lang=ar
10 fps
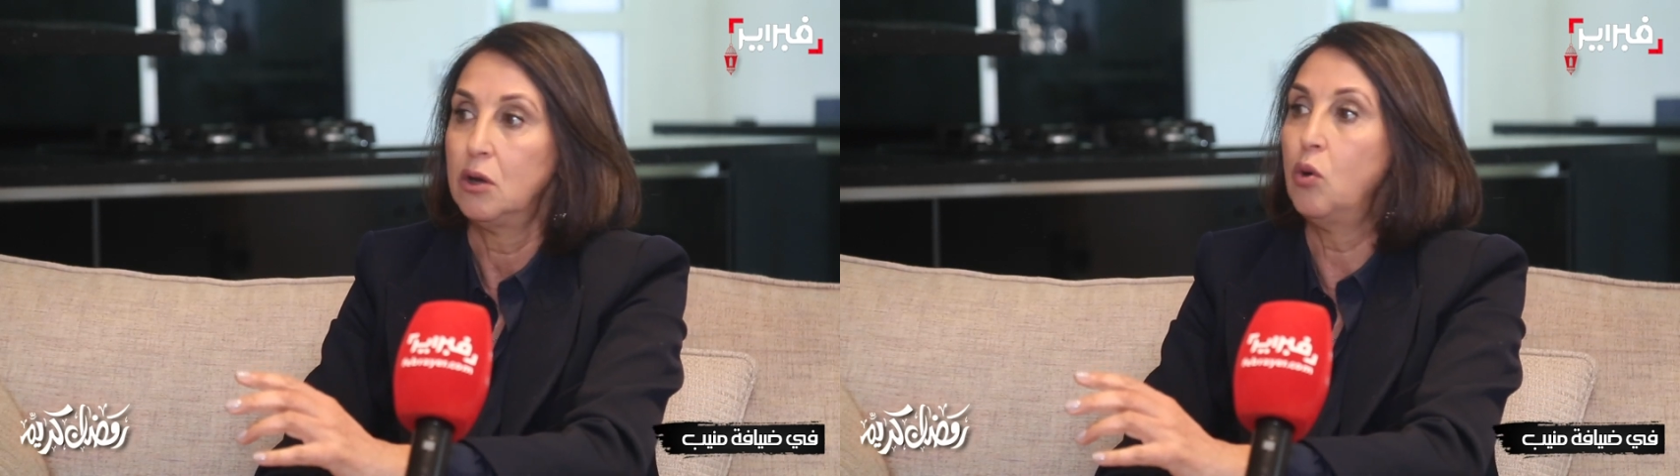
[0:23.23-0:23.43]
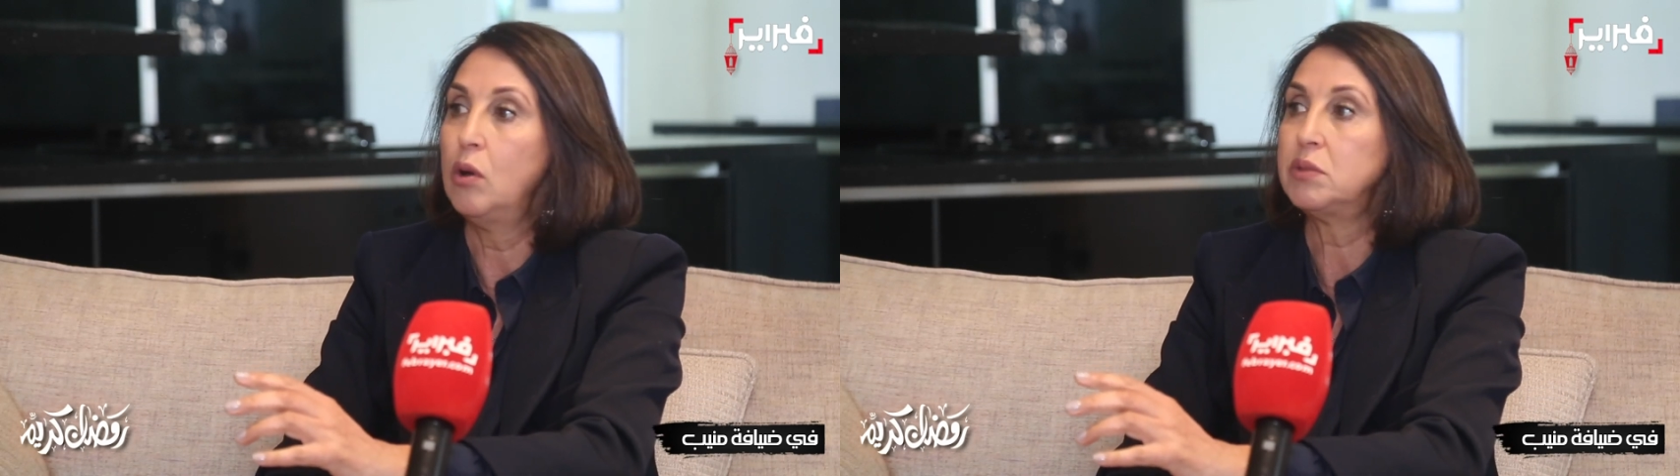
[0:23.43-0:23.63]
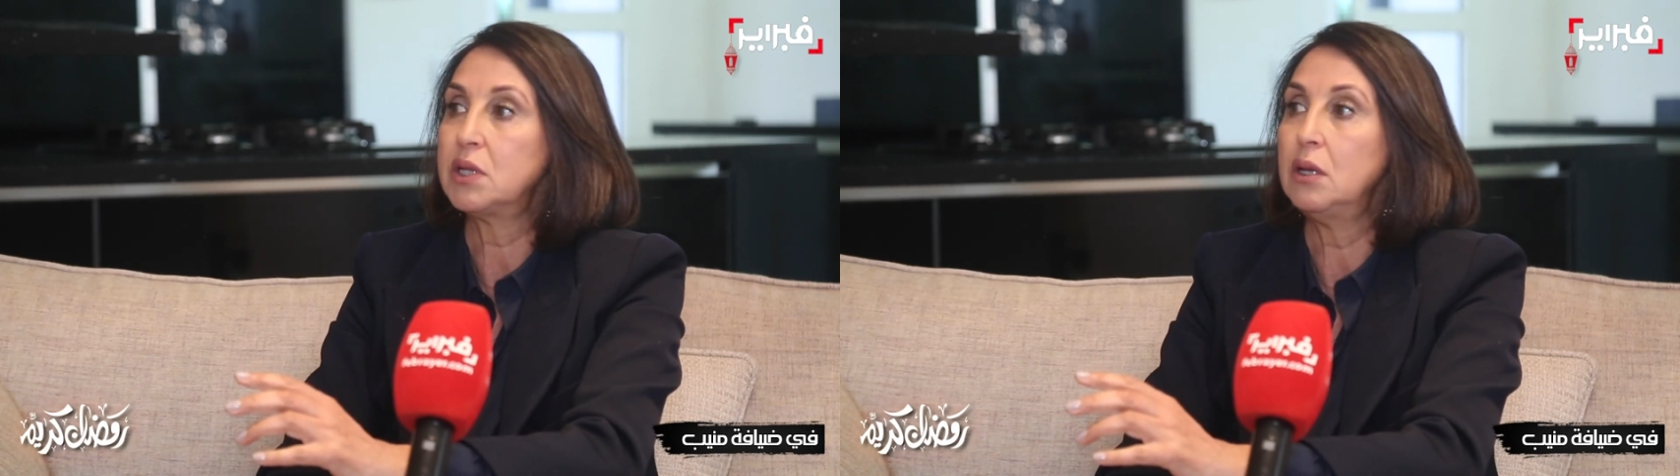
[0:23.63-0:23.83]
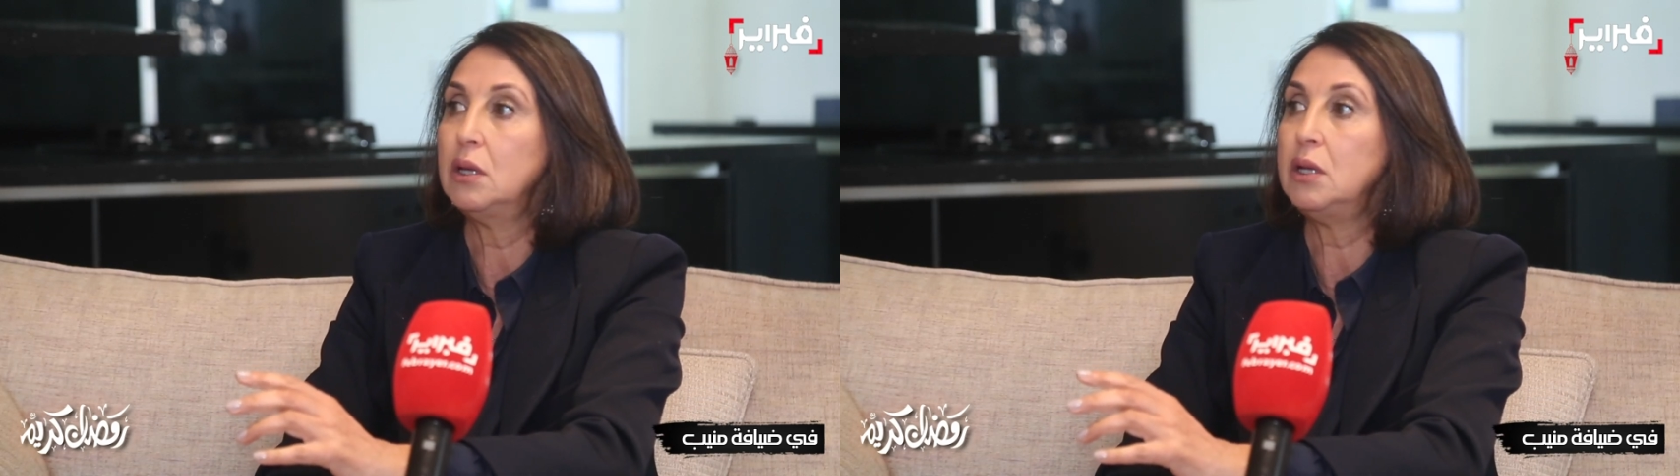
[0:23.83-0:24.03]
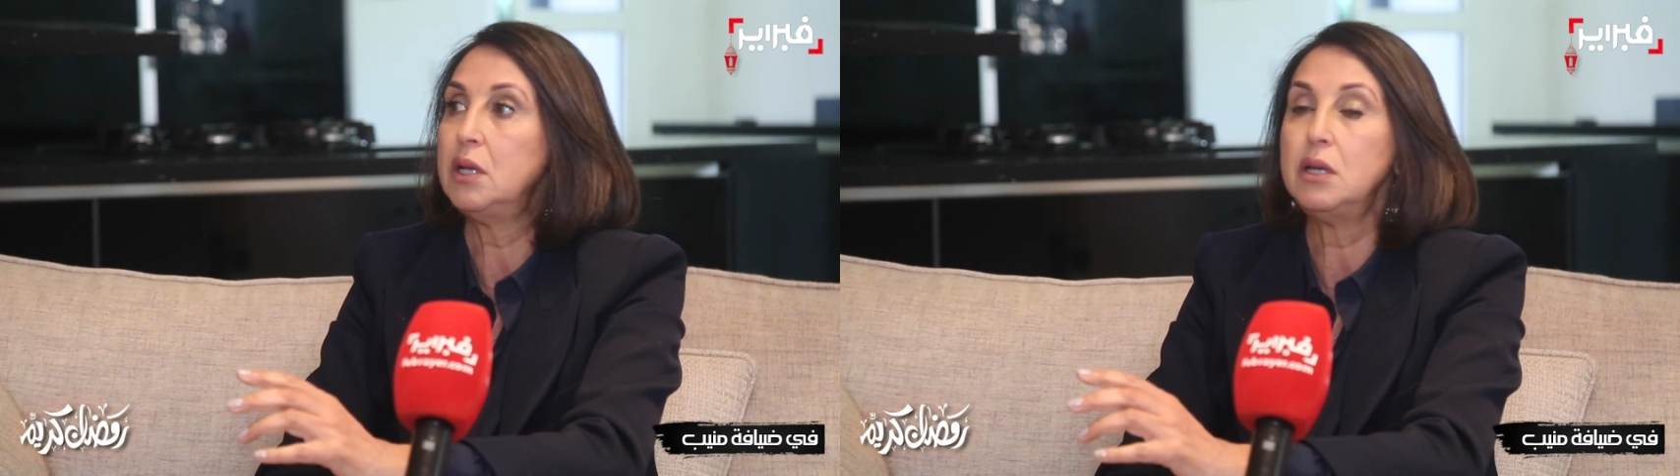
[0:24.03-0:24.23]
هو
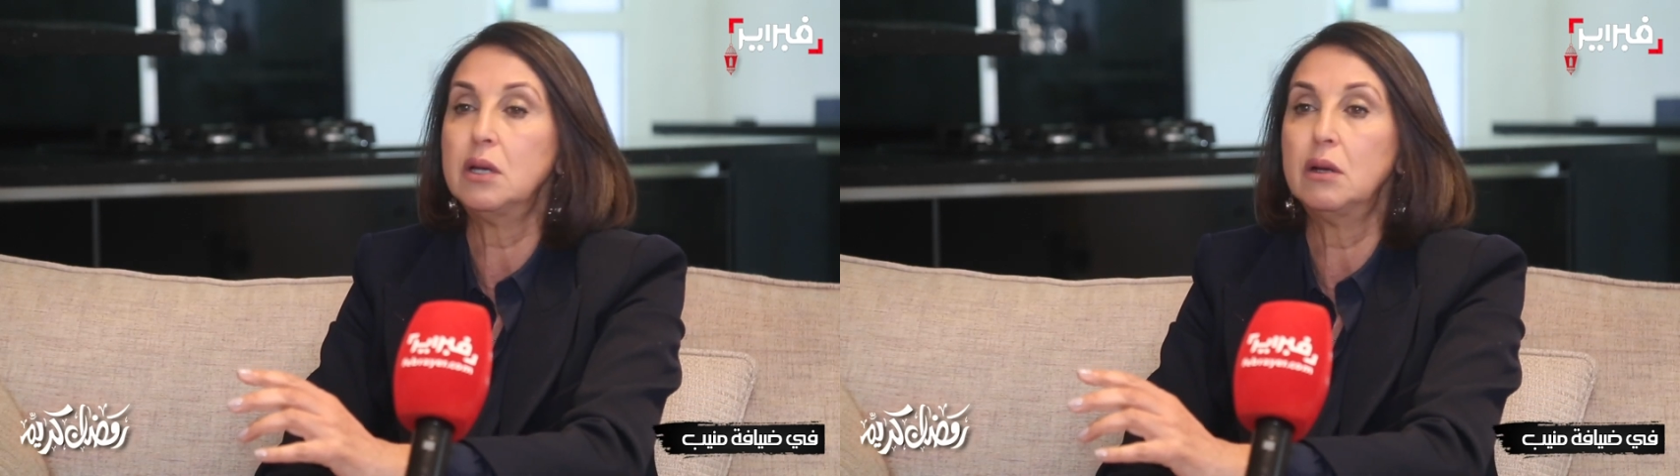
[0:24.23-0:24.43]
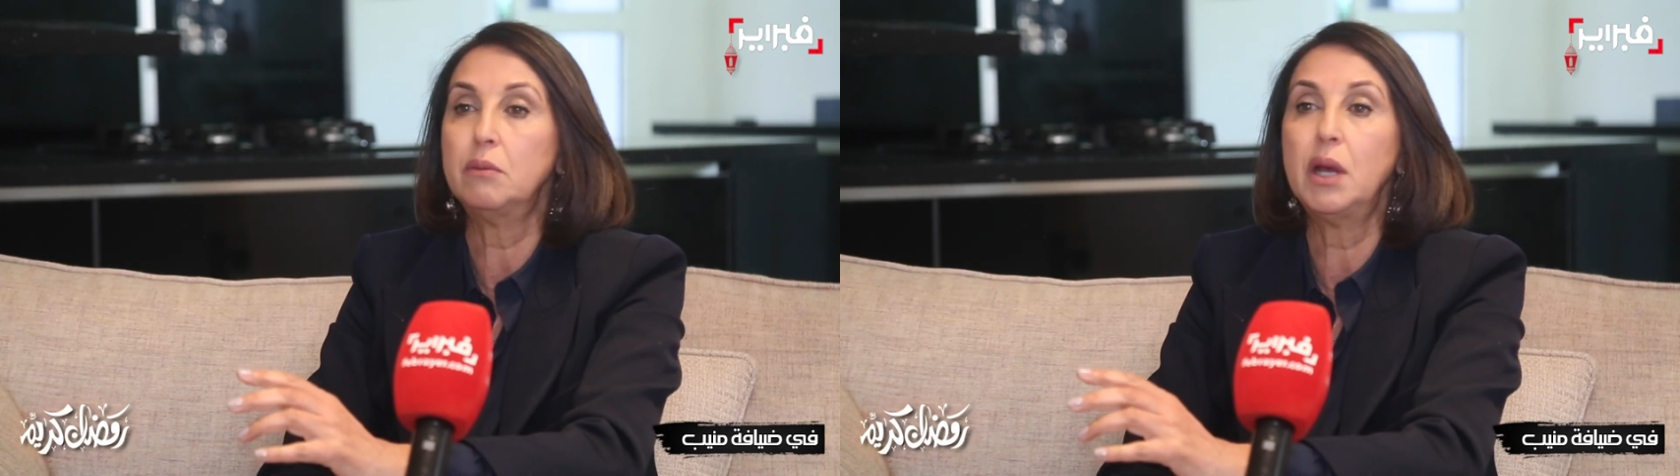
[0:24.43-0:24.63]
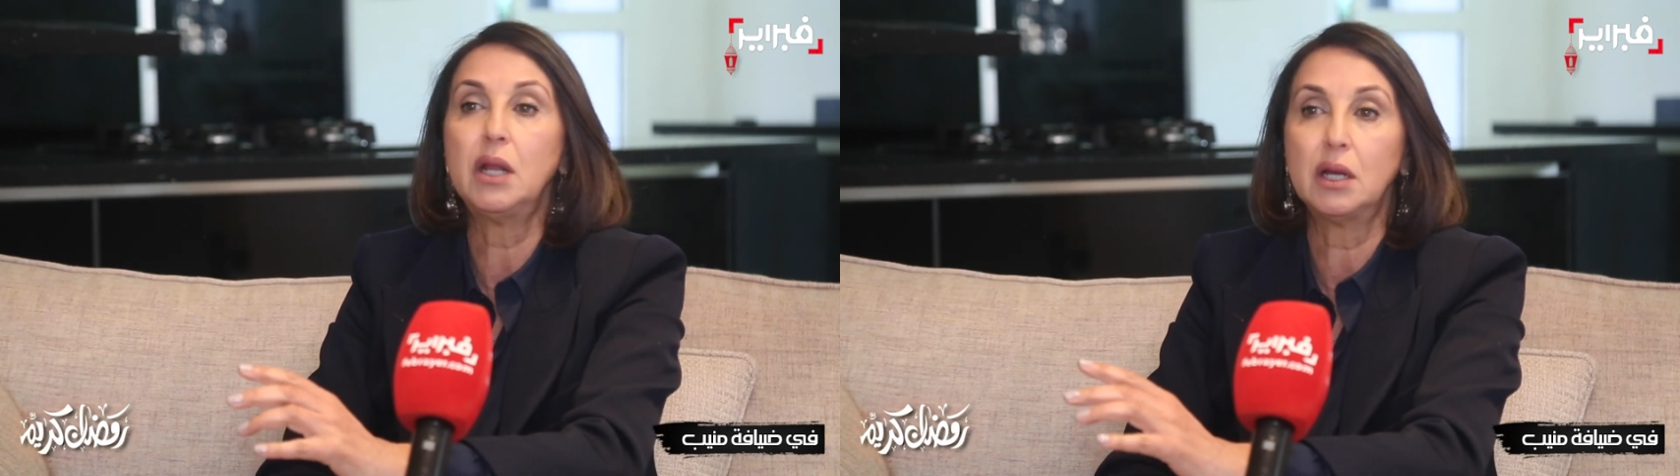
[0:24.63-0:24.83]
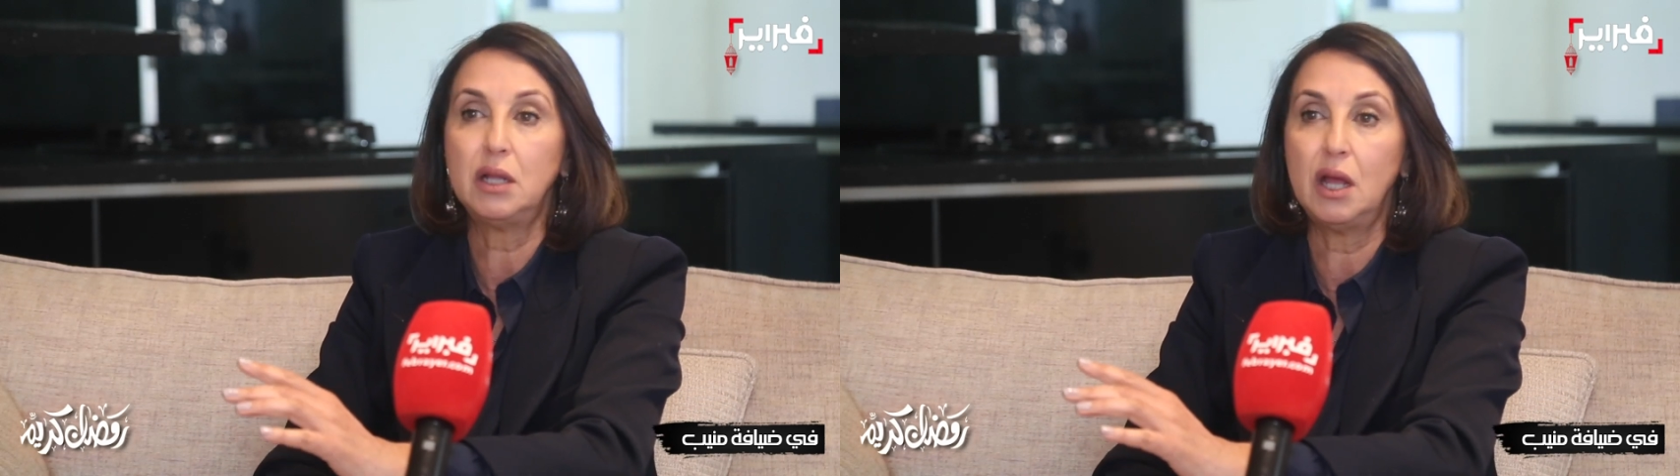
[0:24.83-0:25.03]
المساله اللي هي بالغه